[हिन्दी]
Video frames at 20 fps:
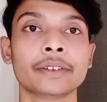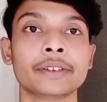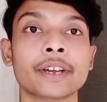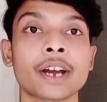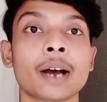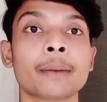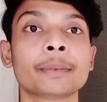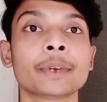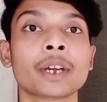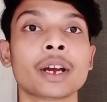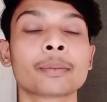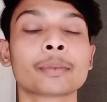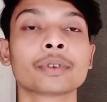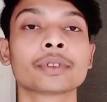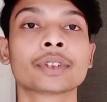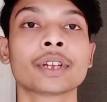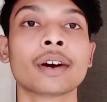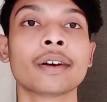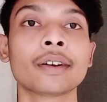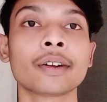यहाँ पे आपको
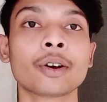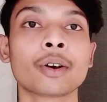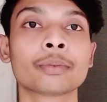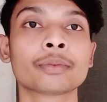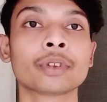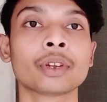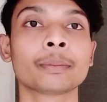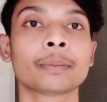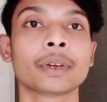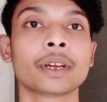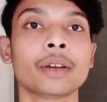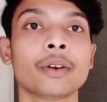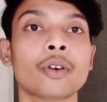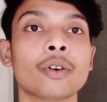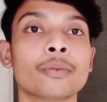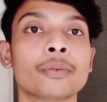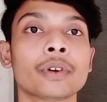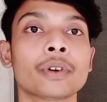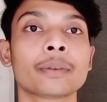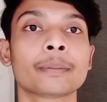थर्ड ऑप्शन पे
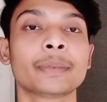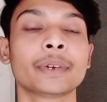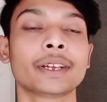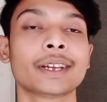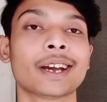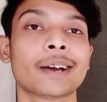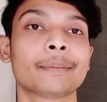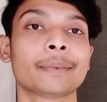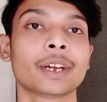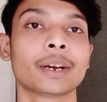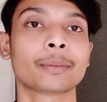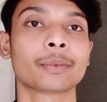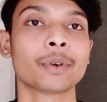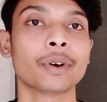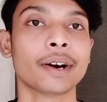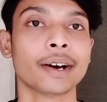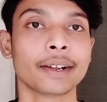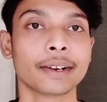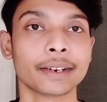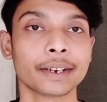ऑफर पे यहाँ पे
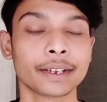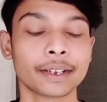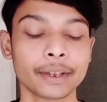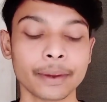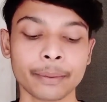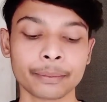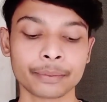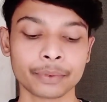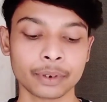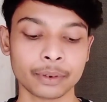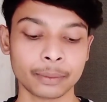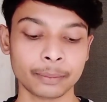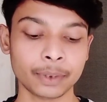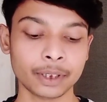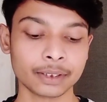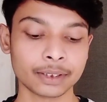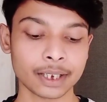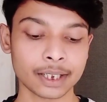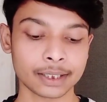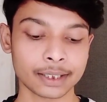आपको अर्निंग के ऑप्शन
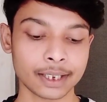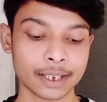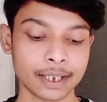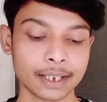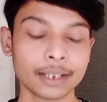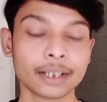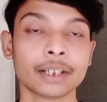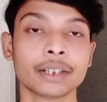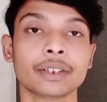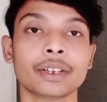मिल जाता है